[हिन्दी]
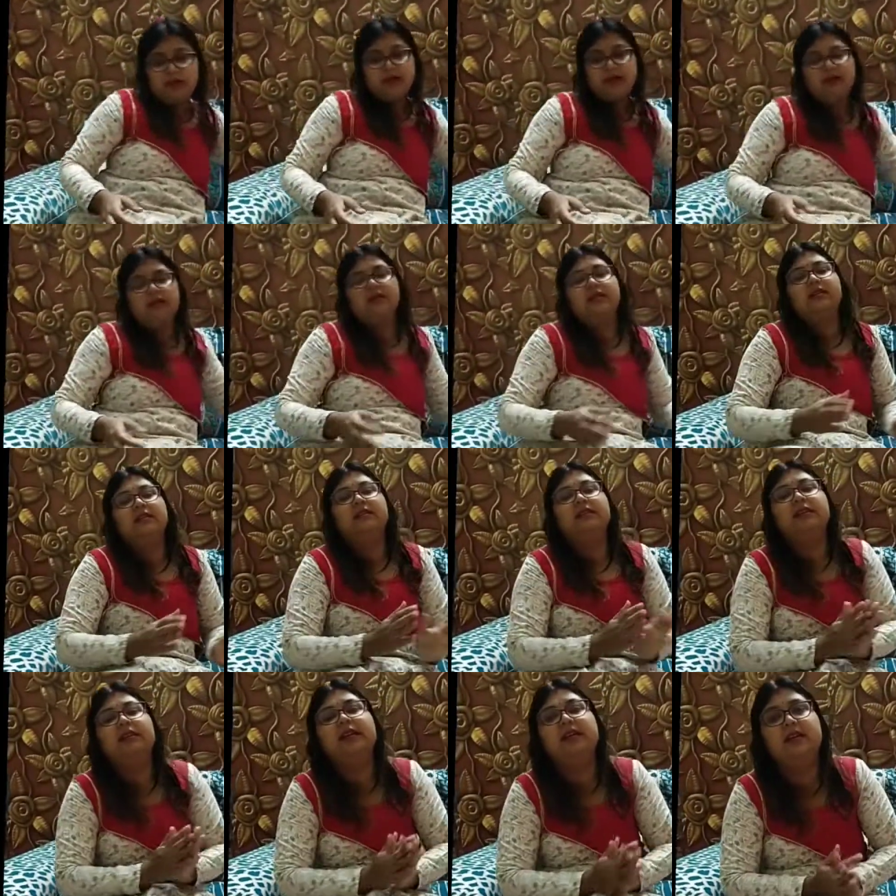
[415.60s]
कर सकते
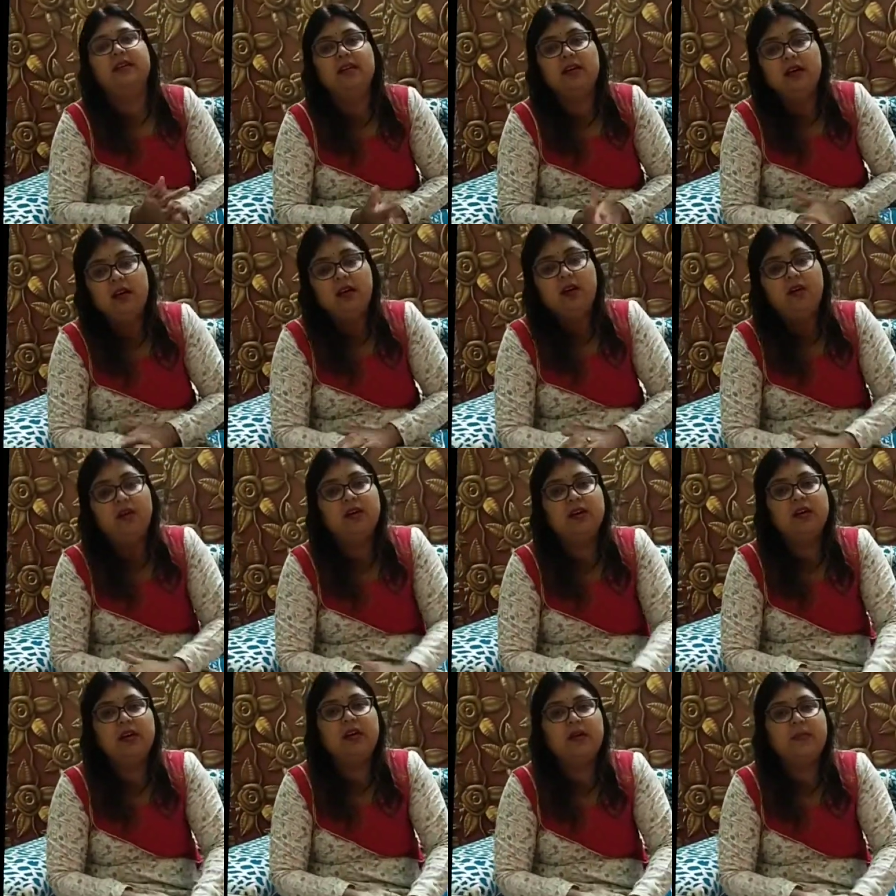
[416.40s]
हैं और अगर
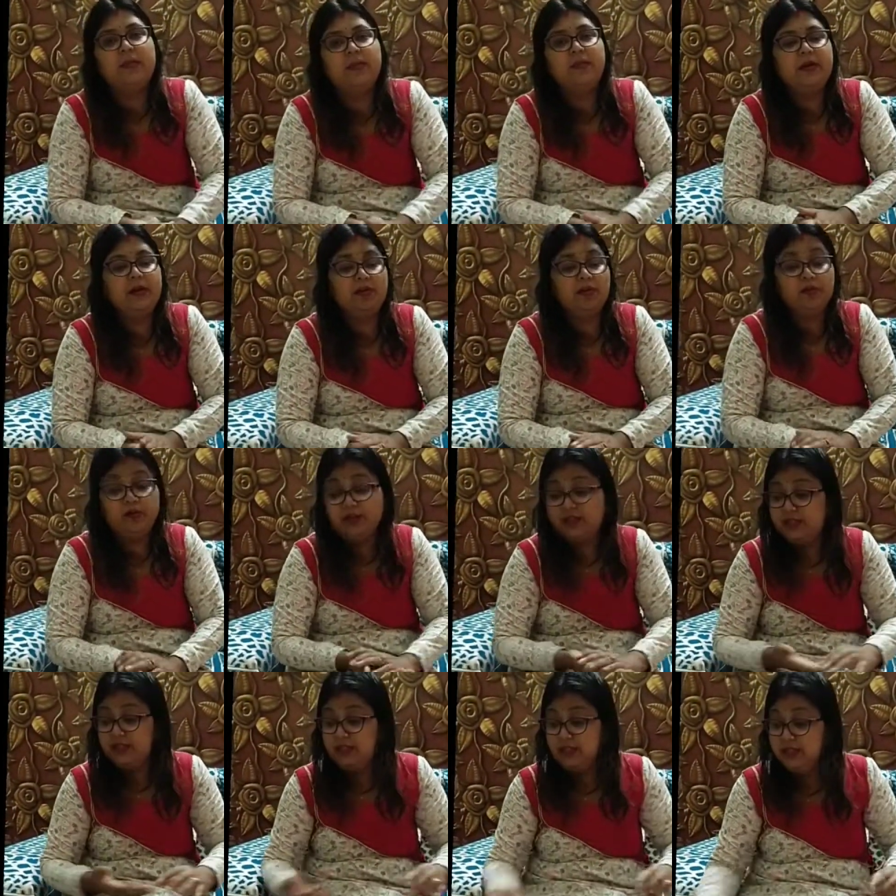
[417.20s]
आप अपने ऑर्डर्स
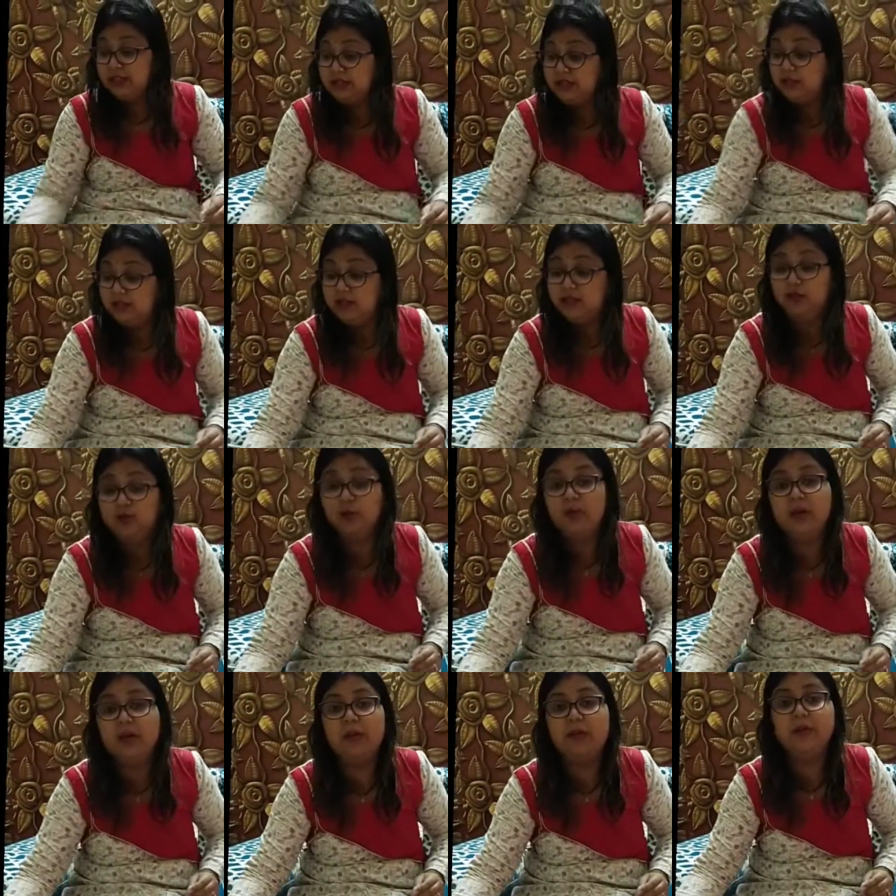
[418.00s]
देना चाहते हैं तो भी
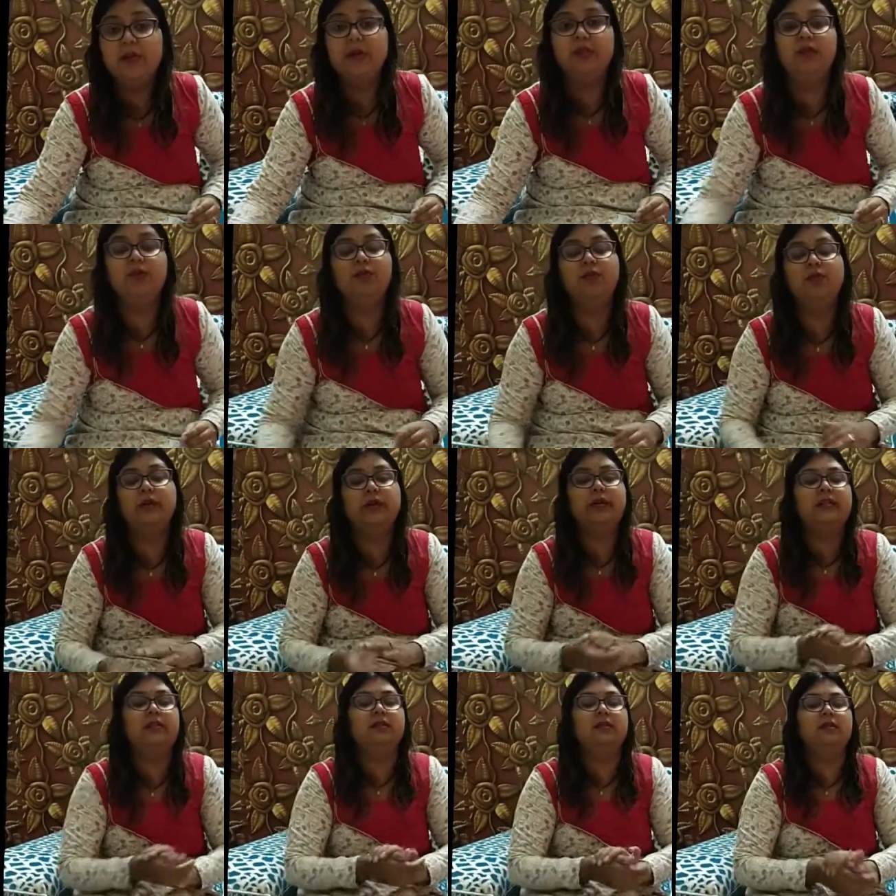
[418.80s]
आप मेरे से कांटेक्ट
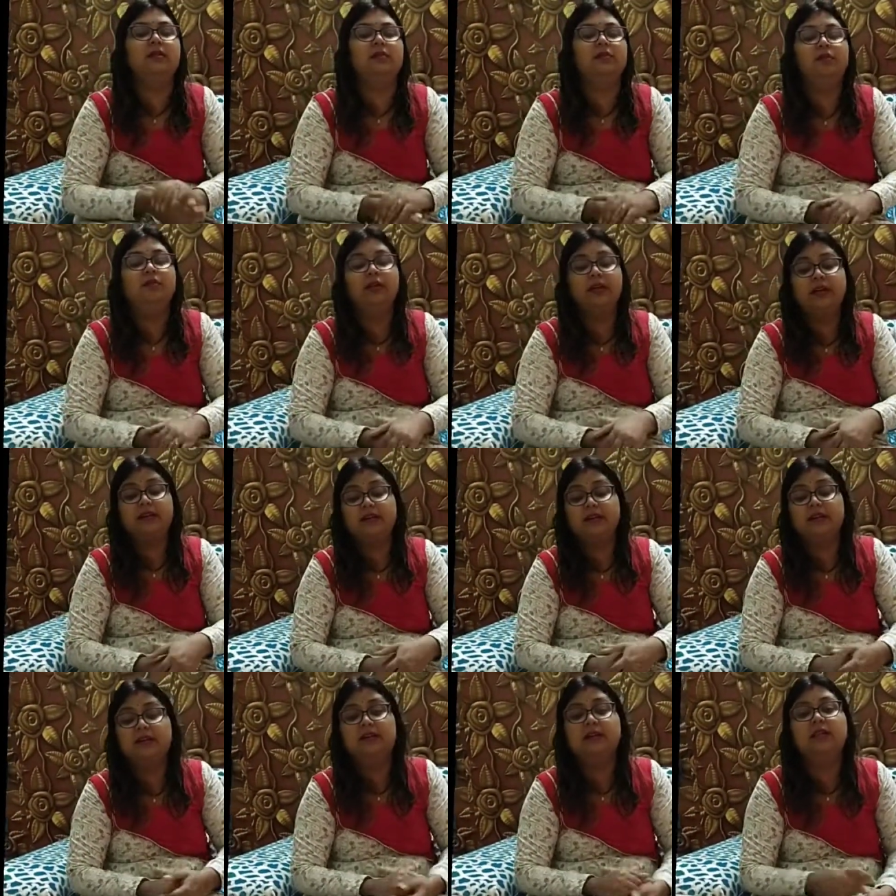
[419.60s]
कांटेक्ट कर
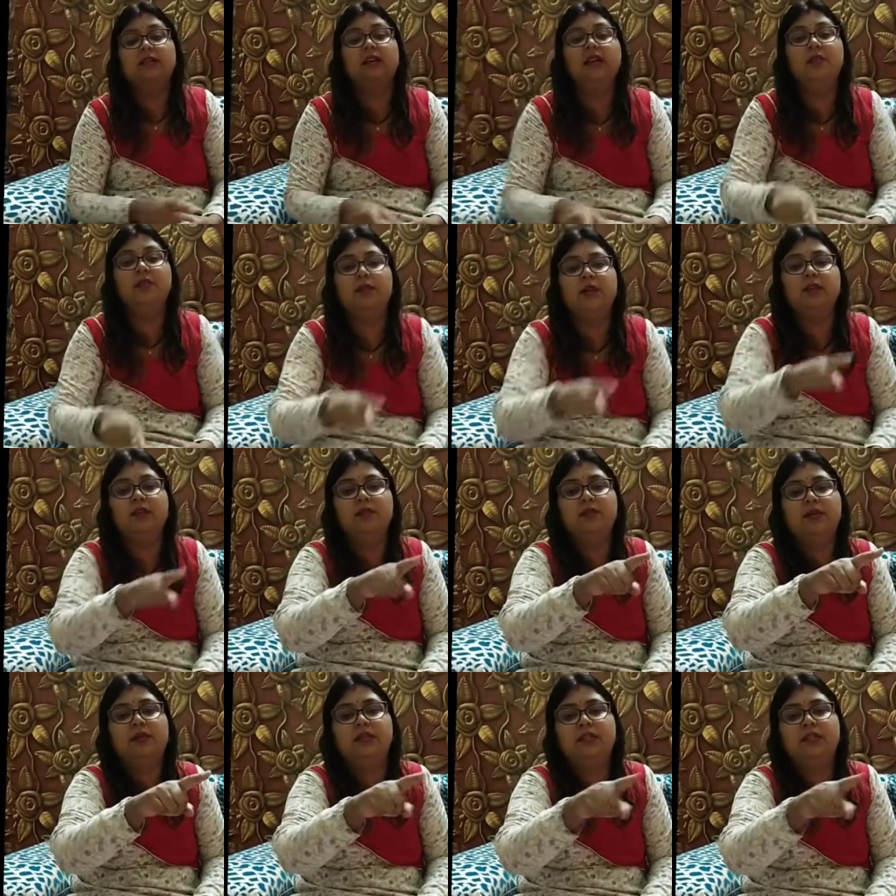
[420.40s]
सकते हैं मेरा नंबर नीचे